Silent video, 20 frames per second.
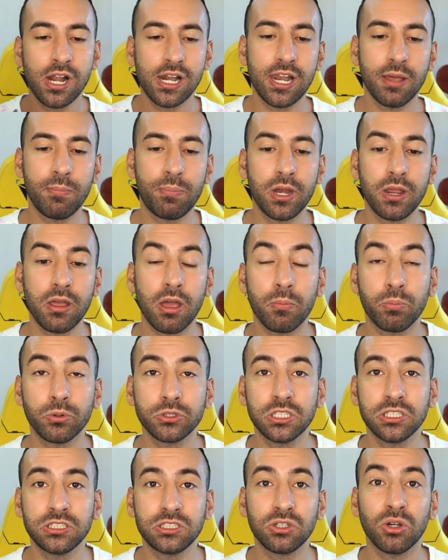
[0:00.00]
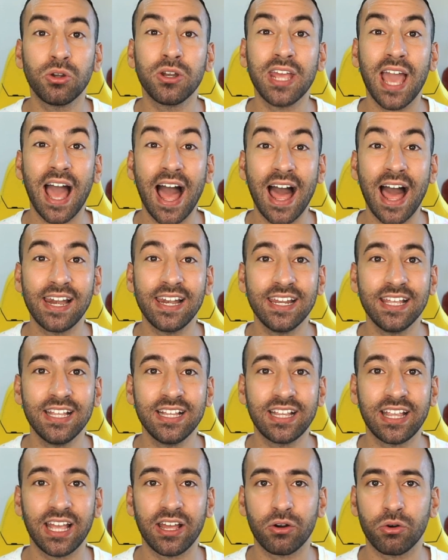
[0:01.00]
le prime posizioni
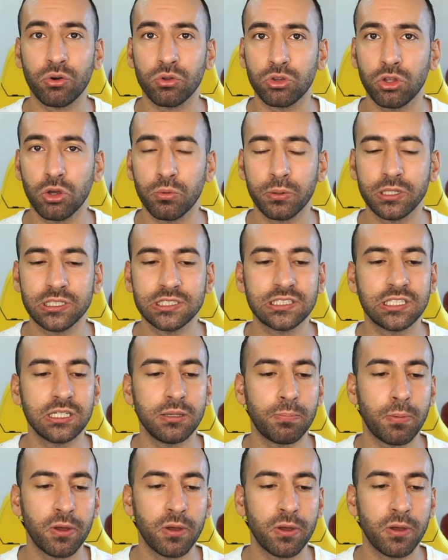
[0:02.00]
all'interno di OpenSea